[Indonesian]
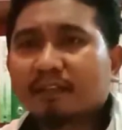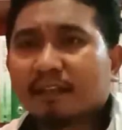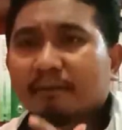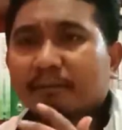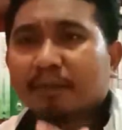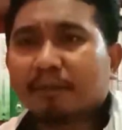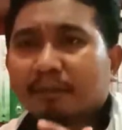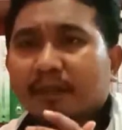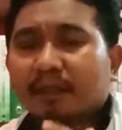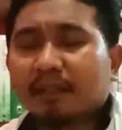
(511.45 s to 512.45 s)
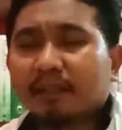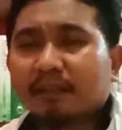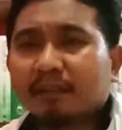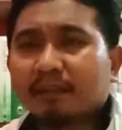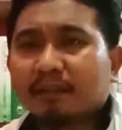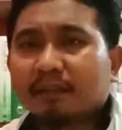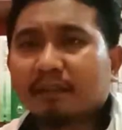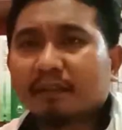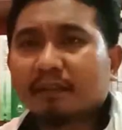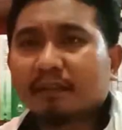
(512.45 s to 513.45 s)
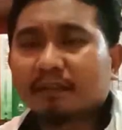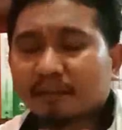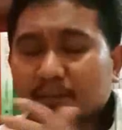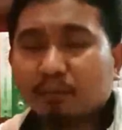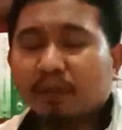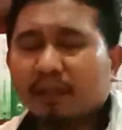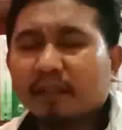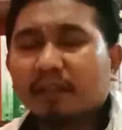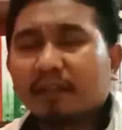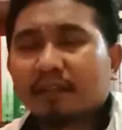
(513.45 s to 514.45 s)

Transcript: sampai pada uh, sebuah